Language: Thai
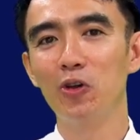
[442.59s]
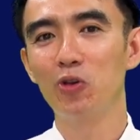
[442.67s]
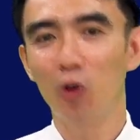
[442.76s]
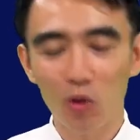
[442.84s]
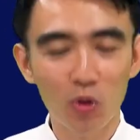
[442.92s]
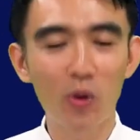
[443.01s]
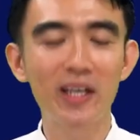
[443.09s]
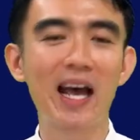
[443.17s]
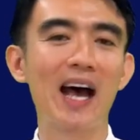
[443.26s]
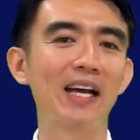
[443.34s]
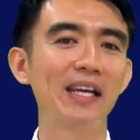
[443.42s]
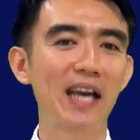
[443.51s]
ยกตัวอ
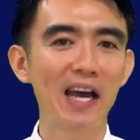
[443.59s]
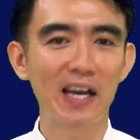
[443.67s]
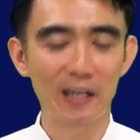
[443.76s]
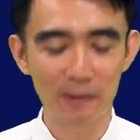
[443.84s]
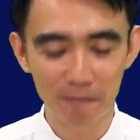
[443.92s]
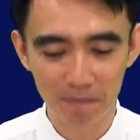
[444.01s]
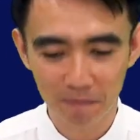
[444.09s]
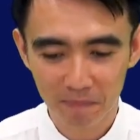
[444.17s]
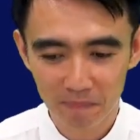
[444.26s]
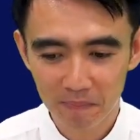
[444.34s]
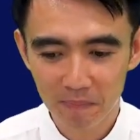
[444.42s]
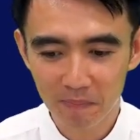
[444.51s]
ย่างง่า
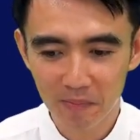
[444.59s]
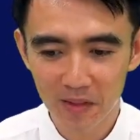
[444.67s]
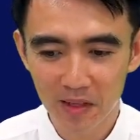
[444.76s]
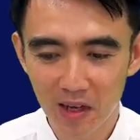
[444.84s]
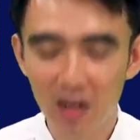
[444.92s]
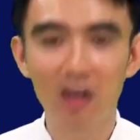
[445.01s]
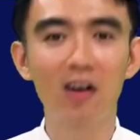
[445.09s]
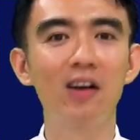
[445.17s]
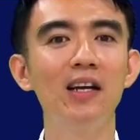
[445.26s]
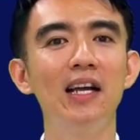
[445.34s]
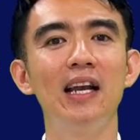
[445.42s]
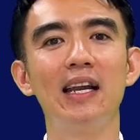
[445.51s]

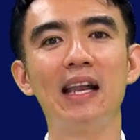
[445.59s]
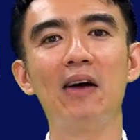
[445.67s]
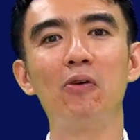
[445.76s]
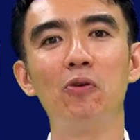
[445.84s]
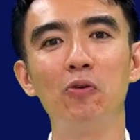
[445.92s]
ยๆเรา